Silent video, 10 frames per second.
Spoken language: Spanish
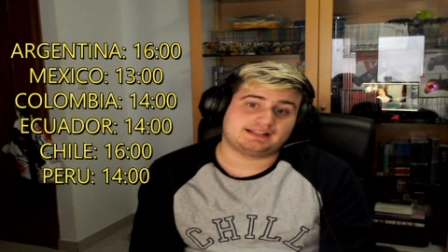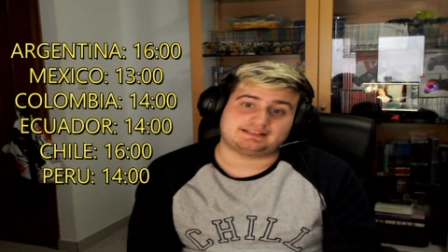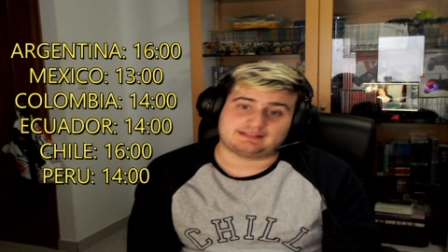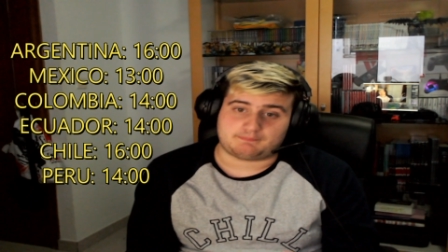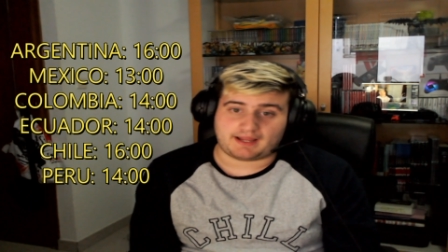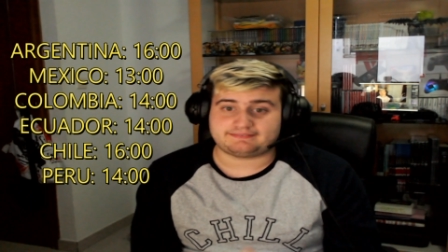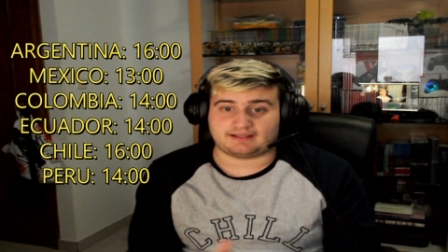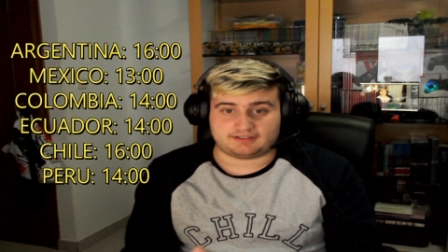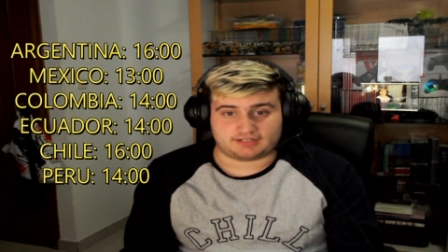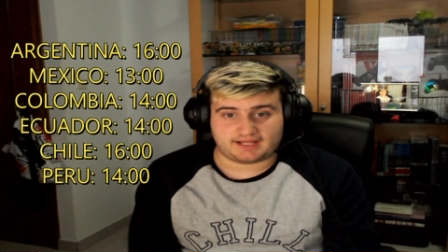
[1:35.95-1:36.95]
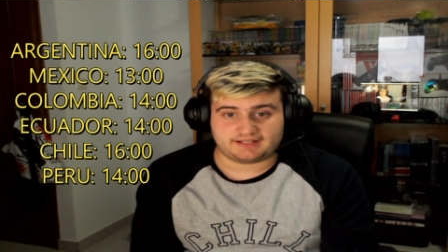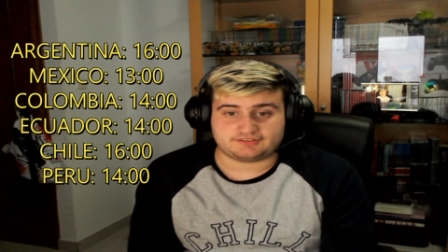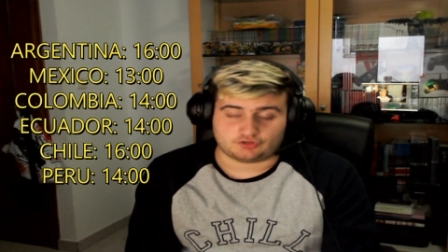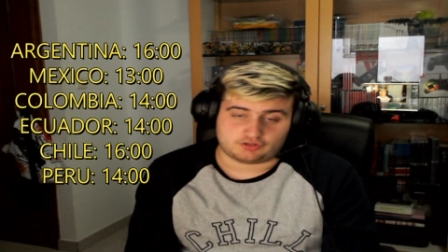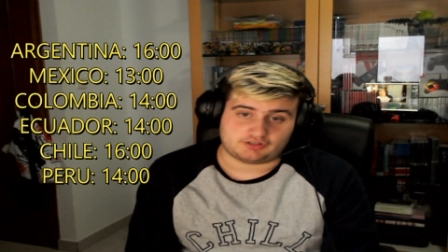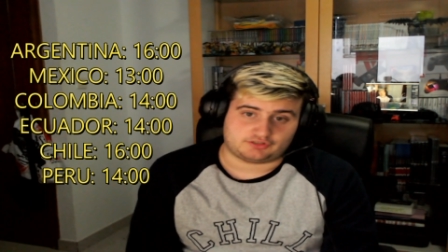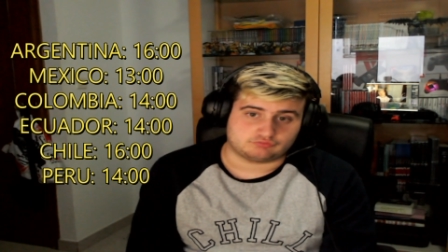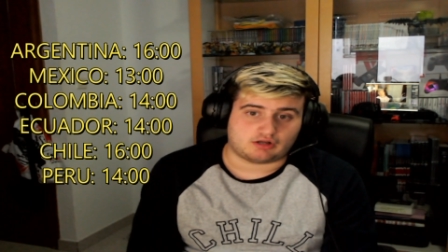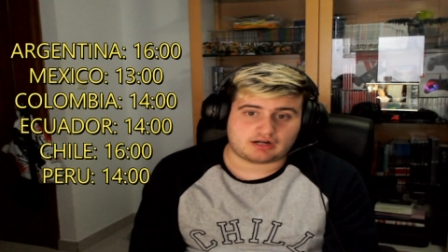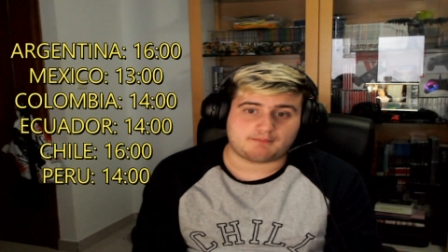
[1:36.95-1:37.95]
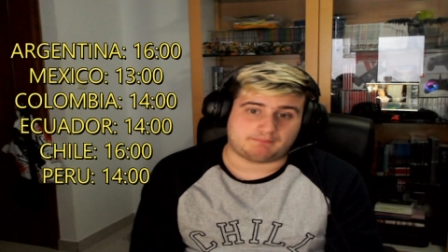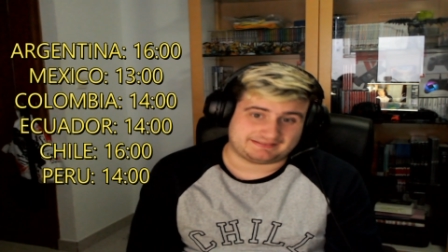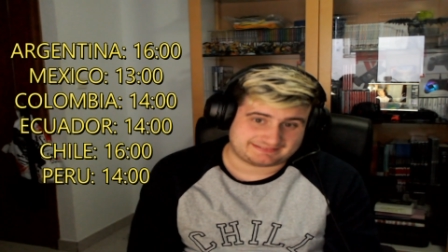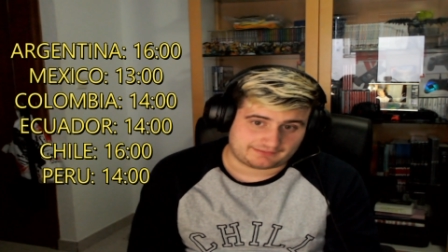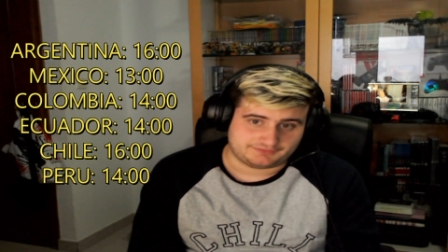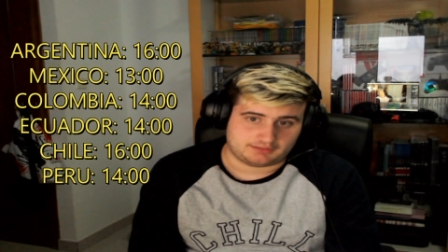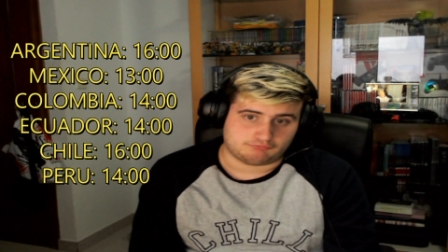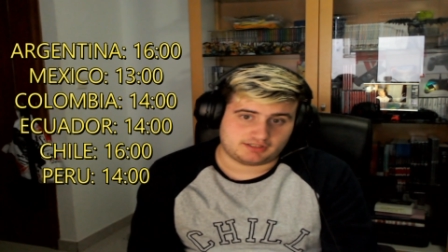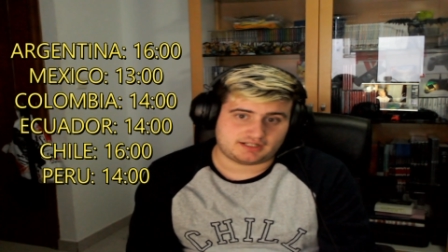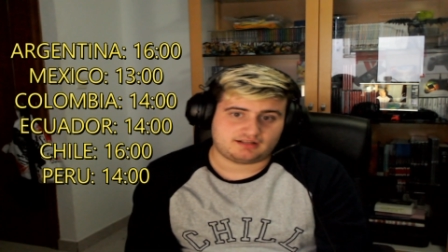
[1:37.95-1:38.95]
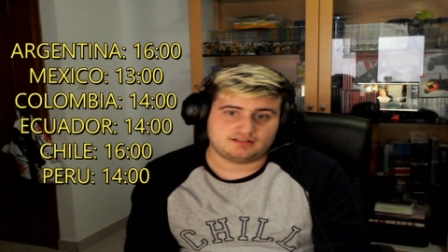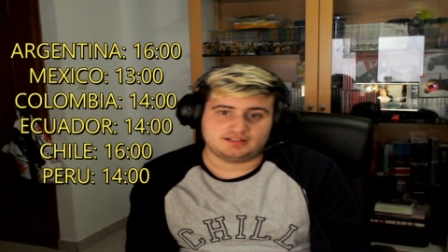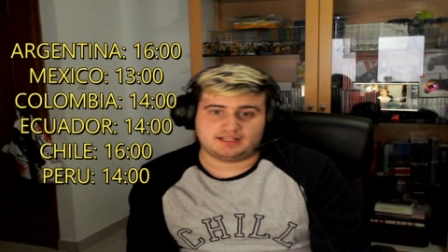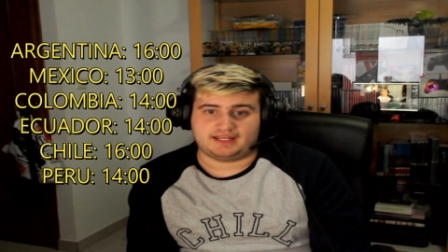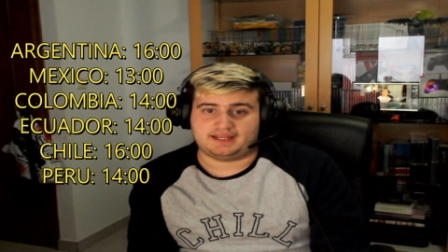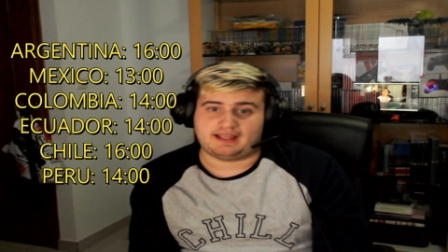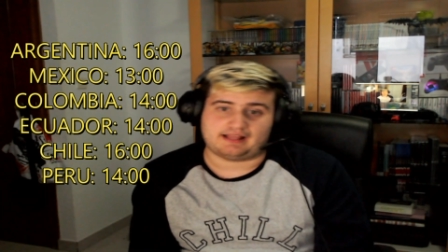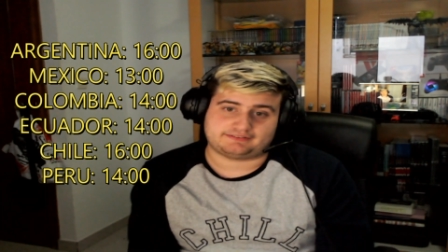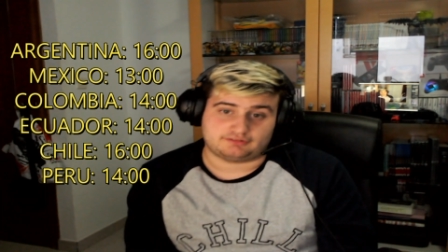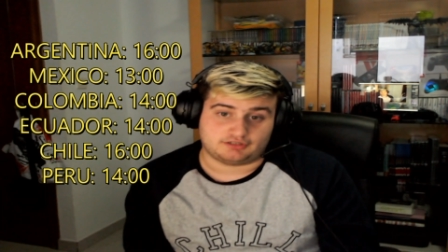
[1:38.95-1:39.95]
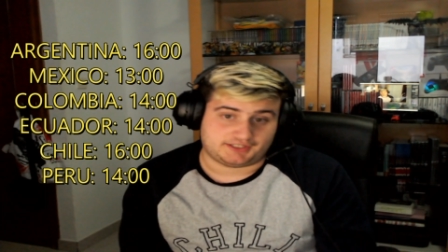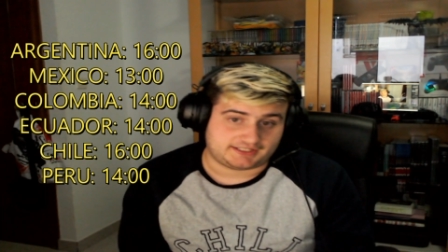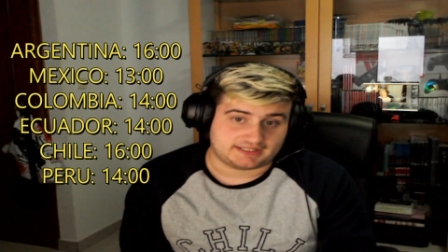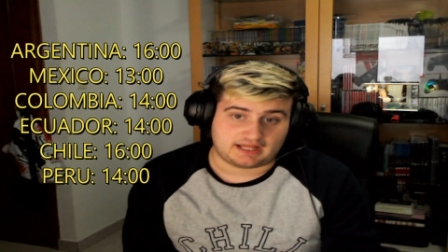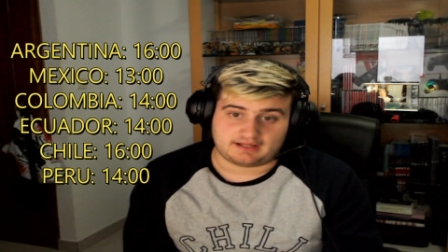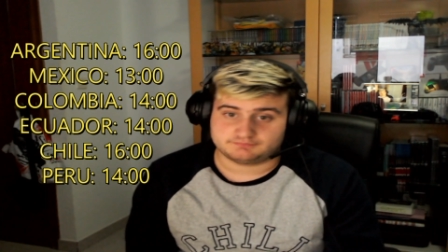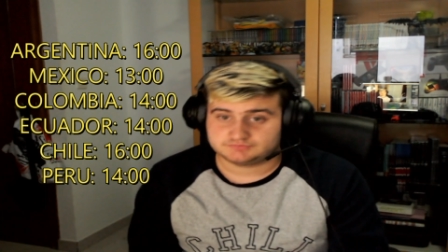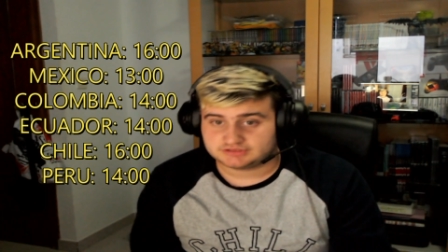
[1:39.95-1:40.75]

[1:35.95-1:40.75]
Que sepáis a qué hora es, yo creo que es una hora bastante buena, eh, ha sido elegida